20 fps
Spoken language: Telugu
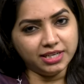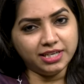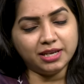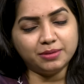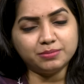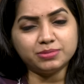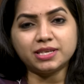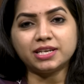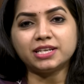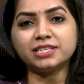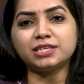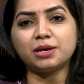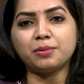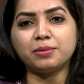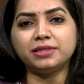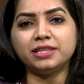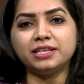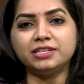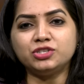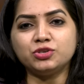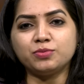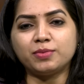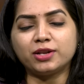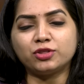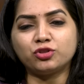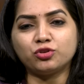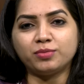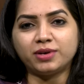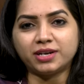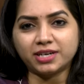ఈ అంశానికి సంబంధించి
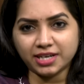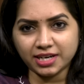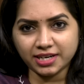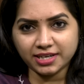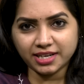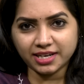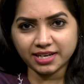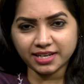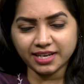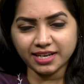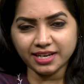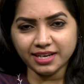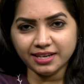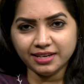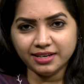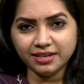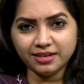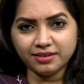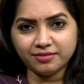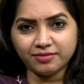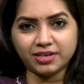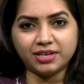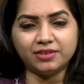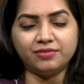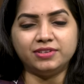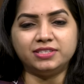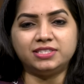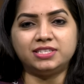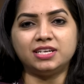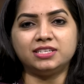మనతో మాట్లాడడానికి వారి
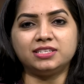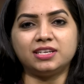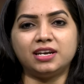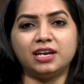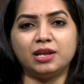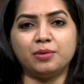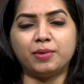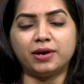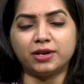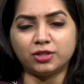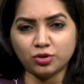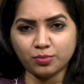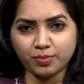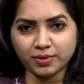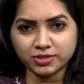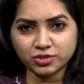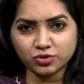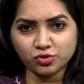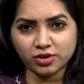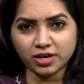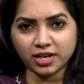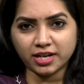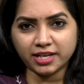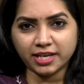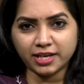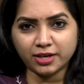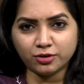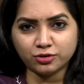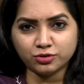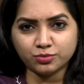విశ్లేషణని మనతో
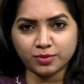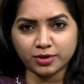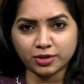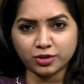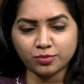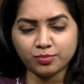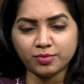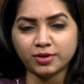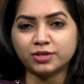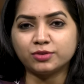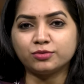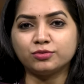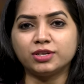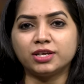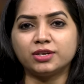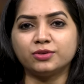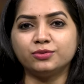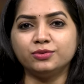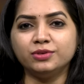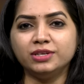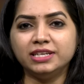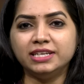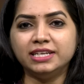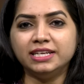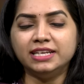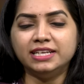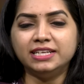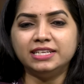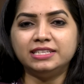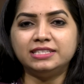పంచుకోవడానికి ఈరోజు మనతో పాటు ఉన్నారు
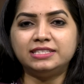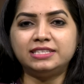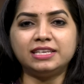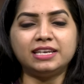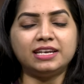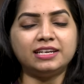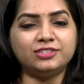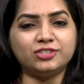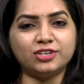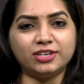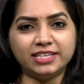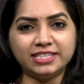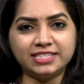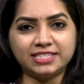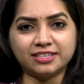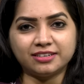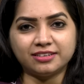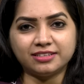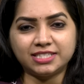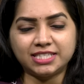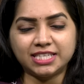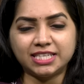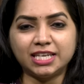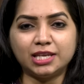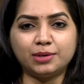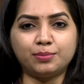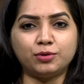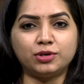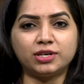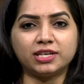సీనియర్ జర్నలిస్ట్
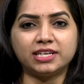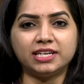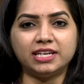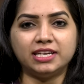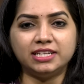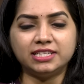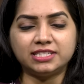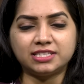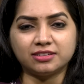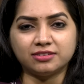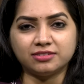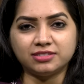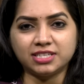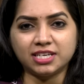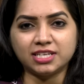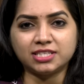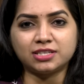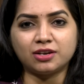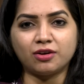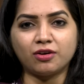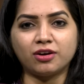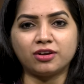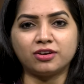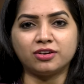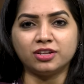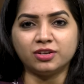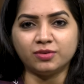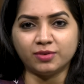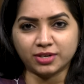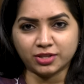సీనియర్ పొలిటికల్ అనలిస్ట్ సిఎస్ రావు గారు
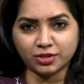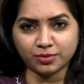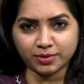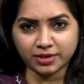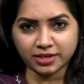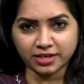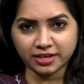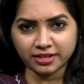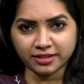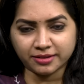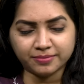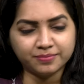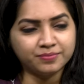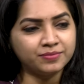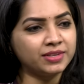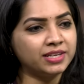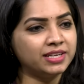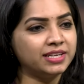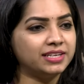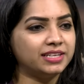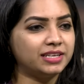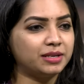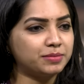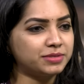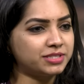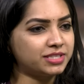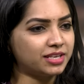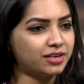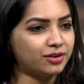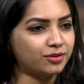ఉన్నారు వారితో మాట్లాడదాం
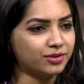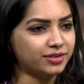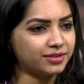నమస్తే రావు